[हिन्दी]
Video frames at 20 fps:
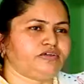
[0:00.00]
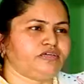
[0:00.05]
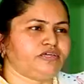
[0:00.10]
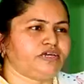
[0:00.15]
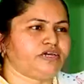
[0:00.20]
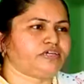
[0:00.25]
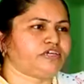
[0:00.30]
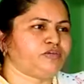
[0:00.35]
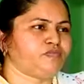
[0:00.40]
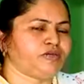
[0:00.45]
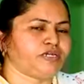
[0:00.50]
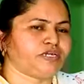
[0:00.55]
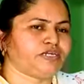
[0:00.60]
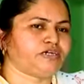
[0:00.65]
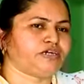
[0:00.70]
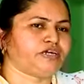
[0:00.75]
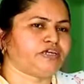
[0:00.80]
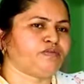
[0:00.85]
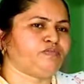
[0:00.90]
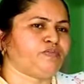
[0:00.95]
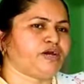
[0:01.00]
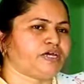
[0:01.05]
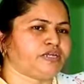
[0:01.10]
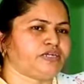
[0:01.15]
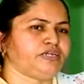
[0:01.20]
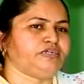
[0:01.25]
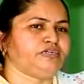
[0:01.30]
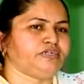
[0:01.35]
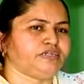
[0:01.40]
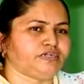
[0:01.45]
यहाँ की बहनें कहीं बाहर
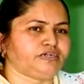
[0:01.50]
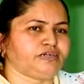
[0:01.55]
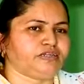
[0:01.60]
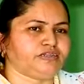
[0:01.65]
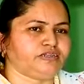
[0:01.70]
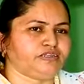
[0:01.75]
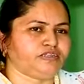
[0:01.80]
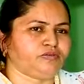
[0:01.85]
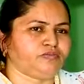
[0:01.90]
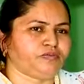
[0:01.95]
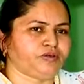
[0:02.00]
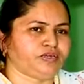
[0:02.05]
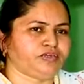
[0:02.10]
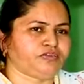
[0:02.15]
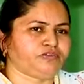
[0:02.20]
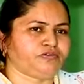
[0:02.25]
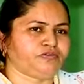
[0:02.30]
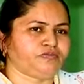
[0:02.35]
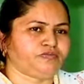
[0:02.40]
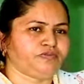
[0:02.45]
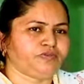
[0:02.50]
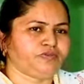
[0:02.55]
ही नहीं निकलती थी पहले तो